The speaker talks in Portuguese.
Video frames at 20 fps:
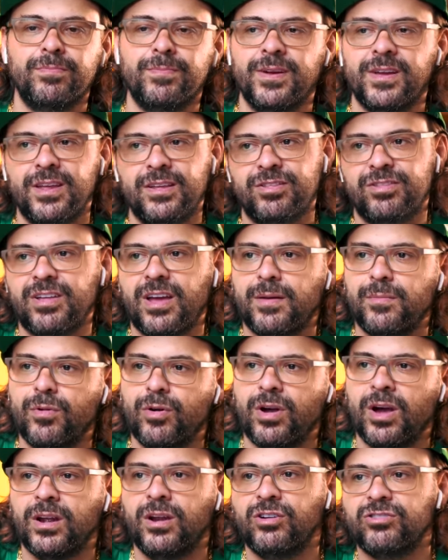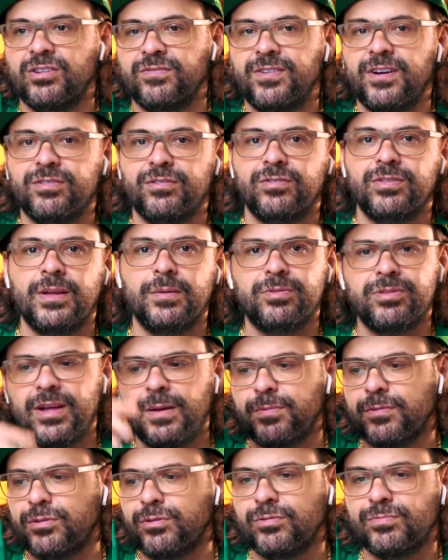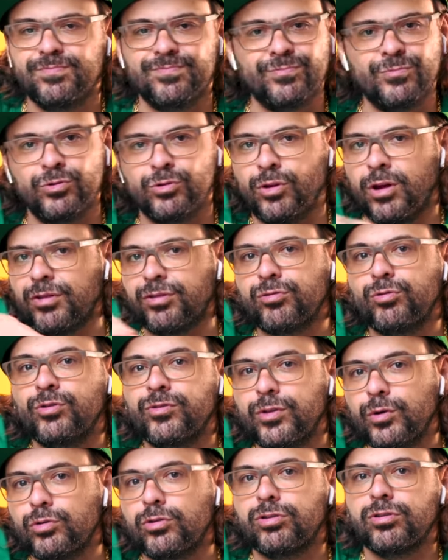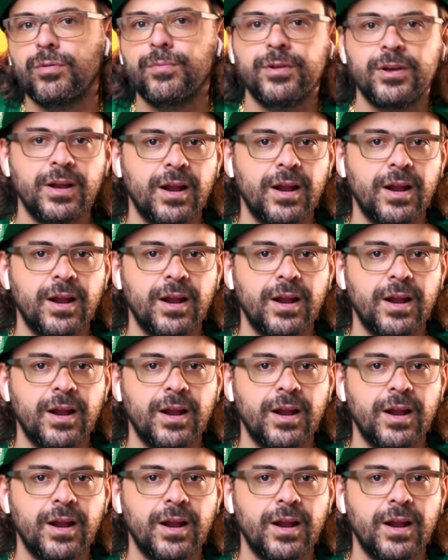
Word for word: Para quem segue meu canal já faz um tempo sabe que o nosso conteúdo sobre